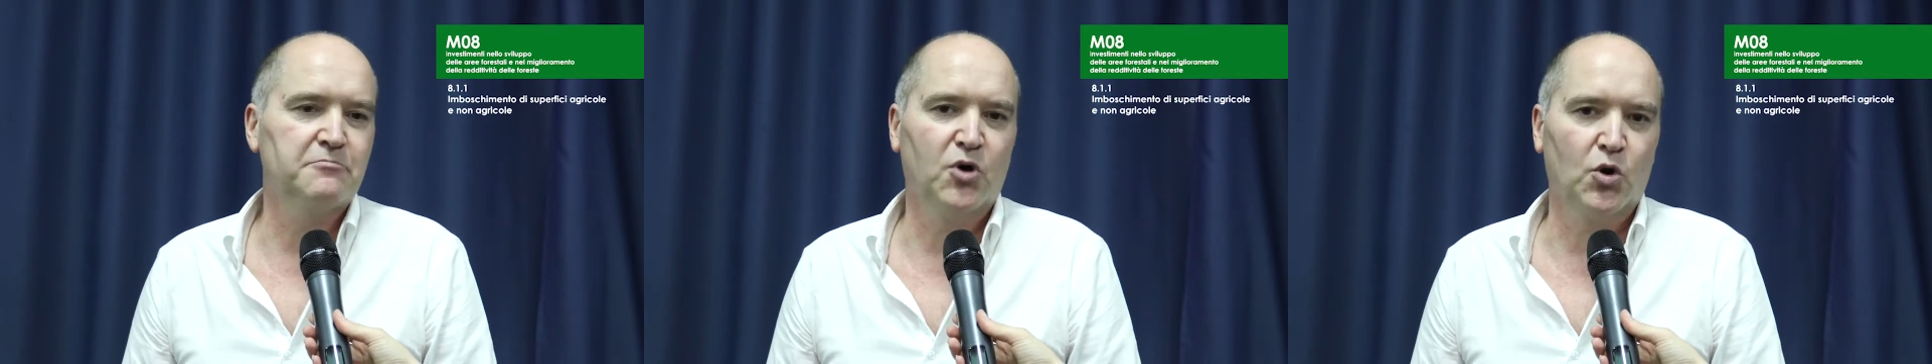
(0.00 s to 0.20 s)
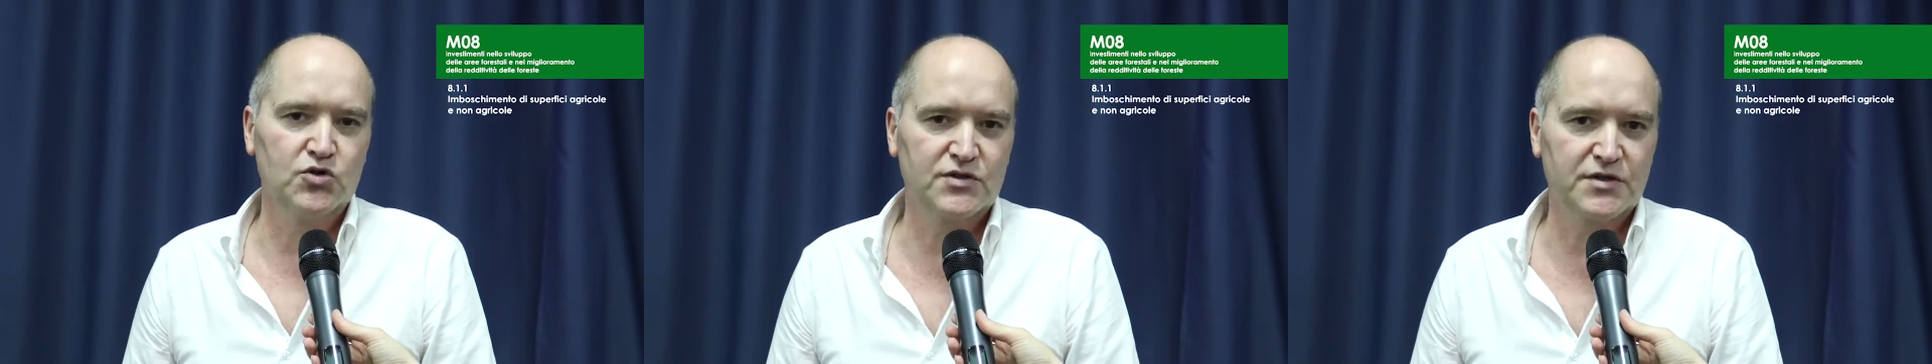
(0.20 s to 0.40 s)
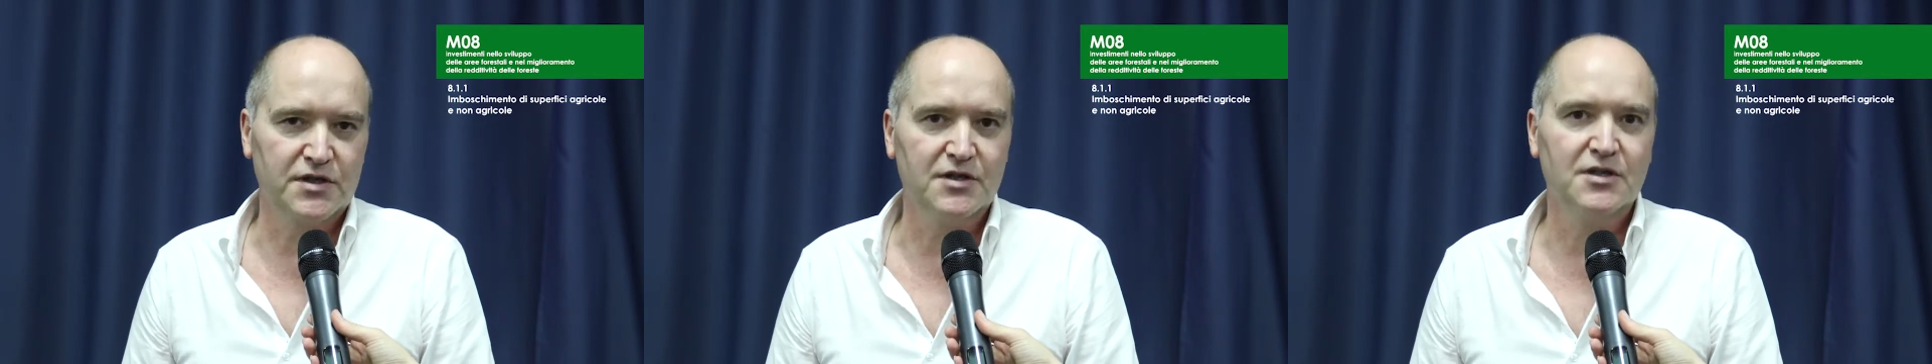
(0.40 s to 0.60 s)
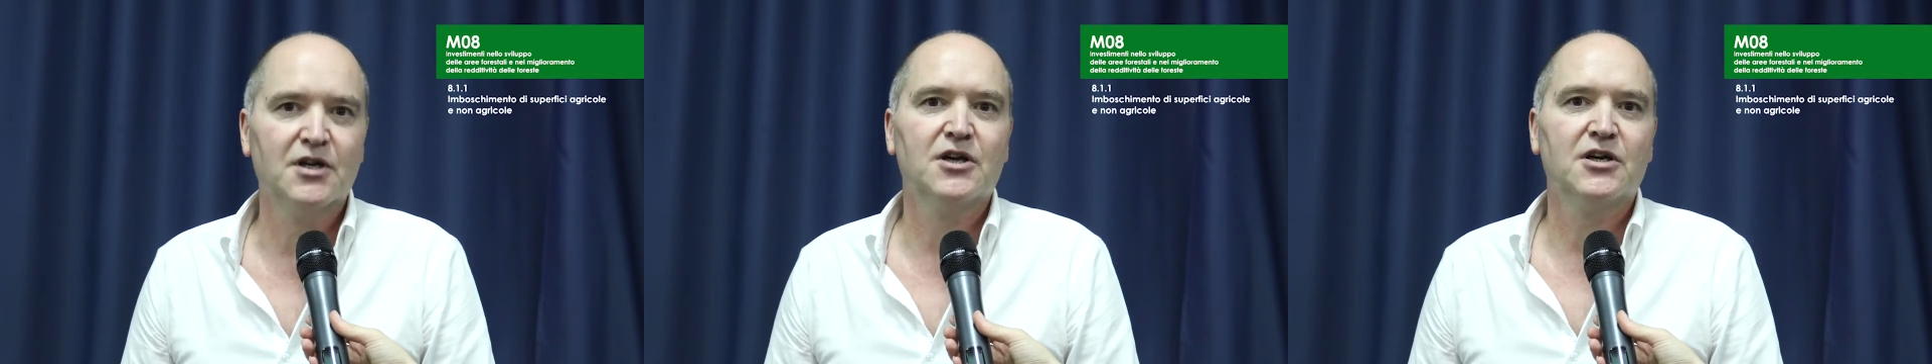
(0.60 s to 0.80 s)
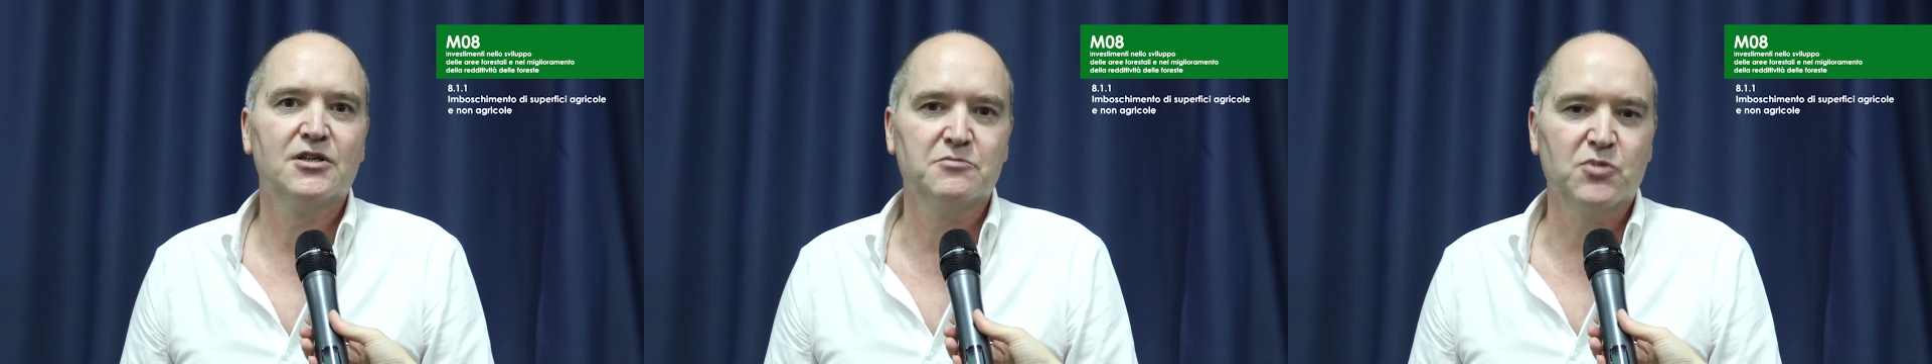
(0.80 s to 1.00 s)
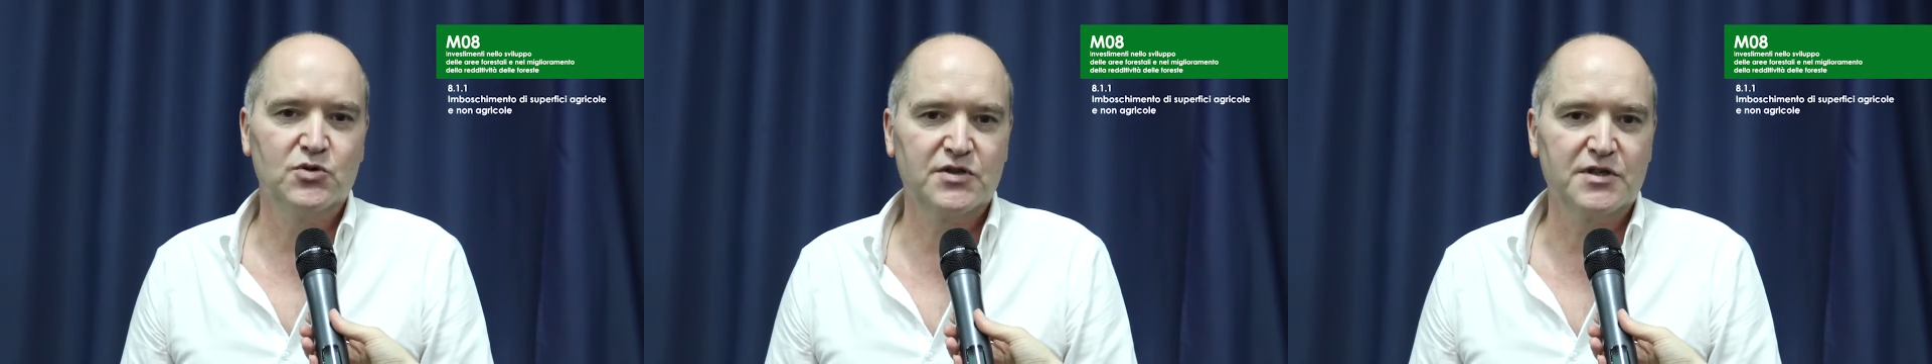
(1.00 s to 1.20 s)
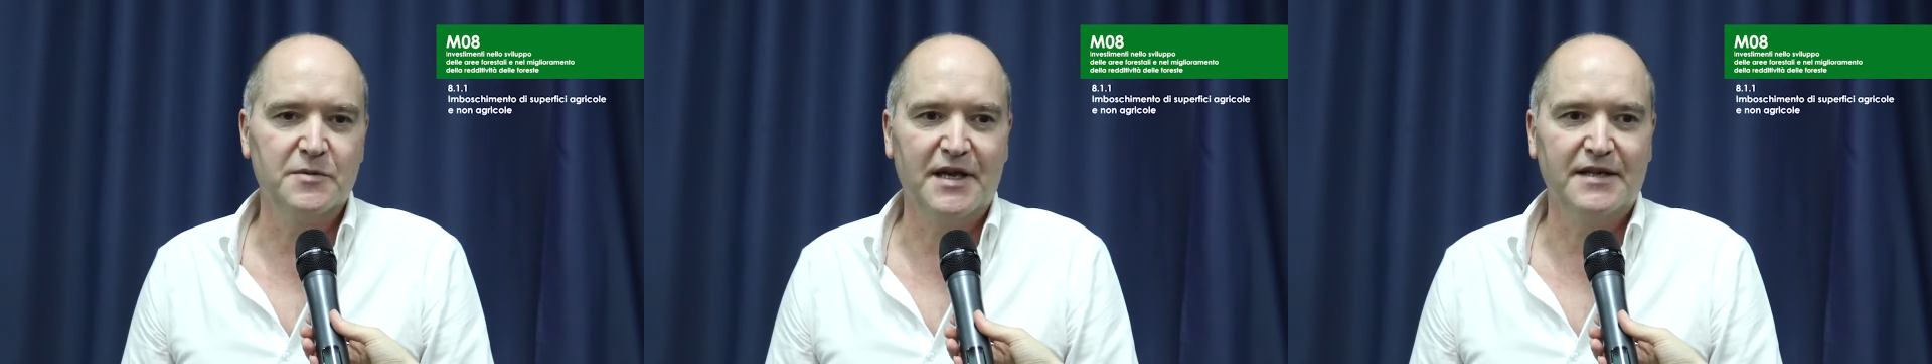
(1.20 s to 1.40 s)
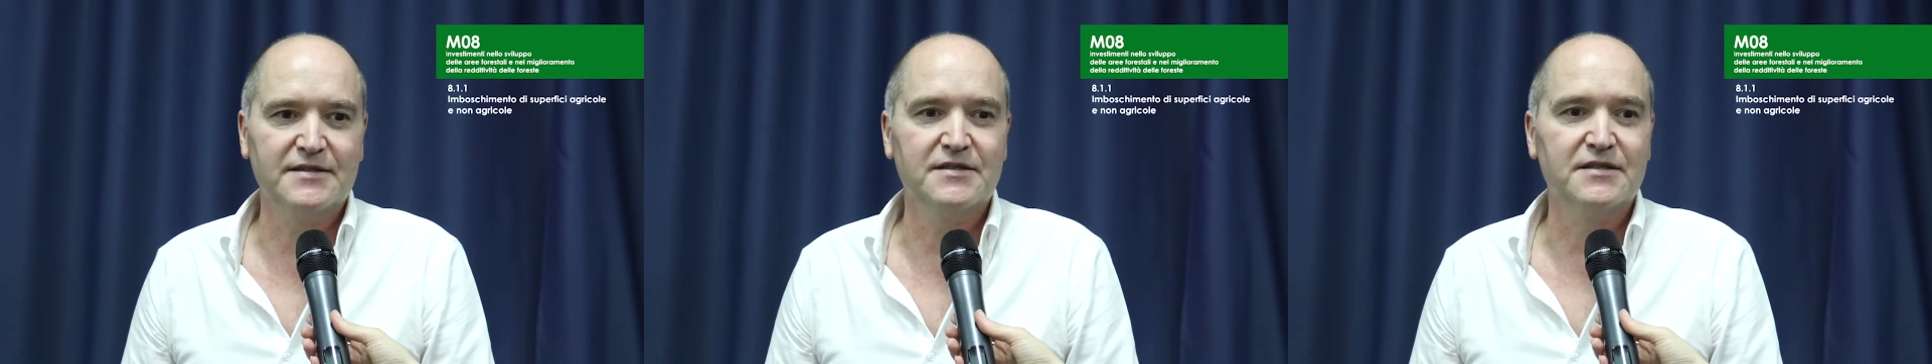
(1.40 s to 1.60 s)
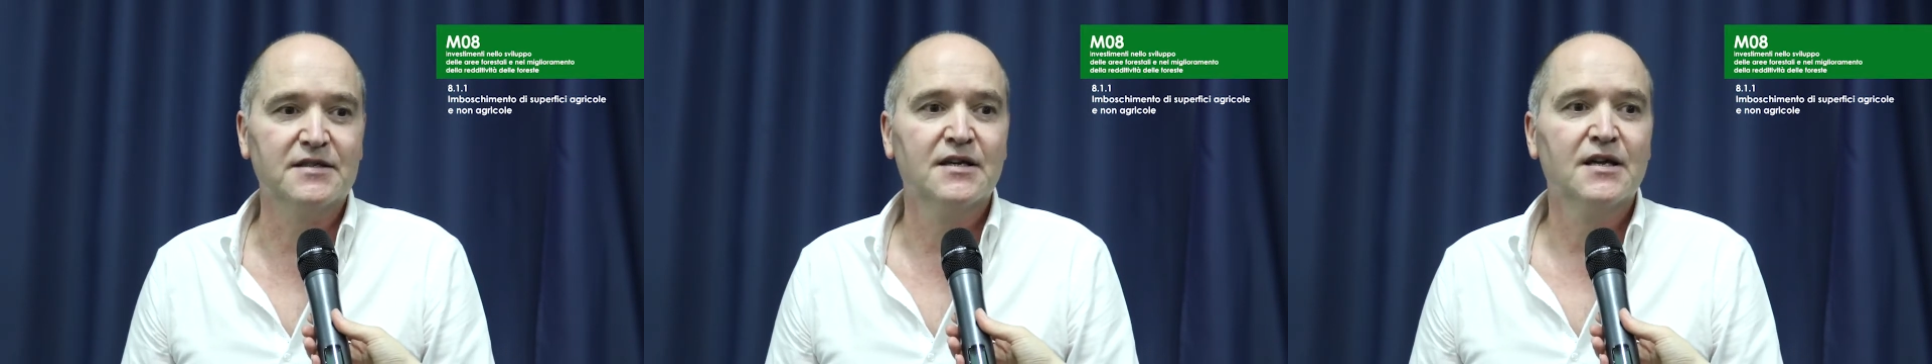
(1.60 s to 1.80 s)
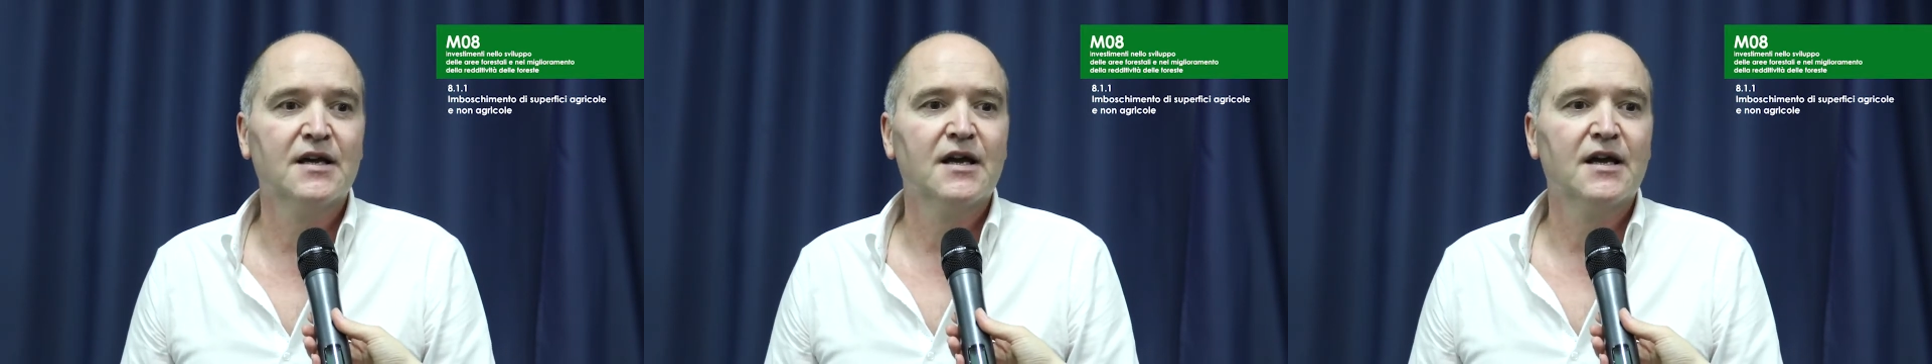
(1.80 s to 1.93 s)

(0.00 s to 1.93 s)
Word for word: boschi, imboschimenti.